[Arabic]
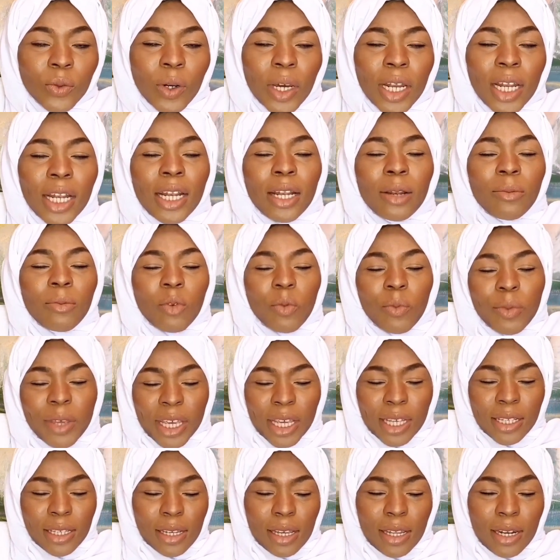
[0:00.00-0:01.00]

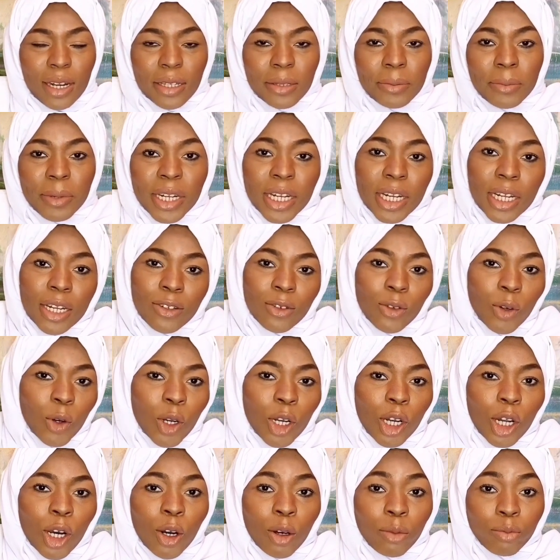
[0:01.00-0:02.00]
والمميزين أتمنى أنه
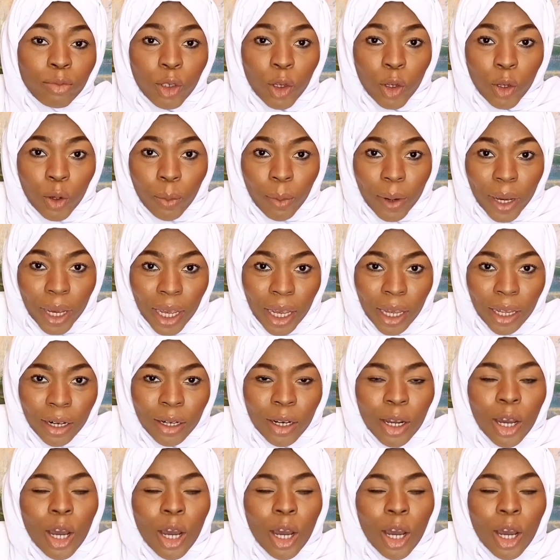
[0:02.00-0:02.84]
كلكم تكونوا بخير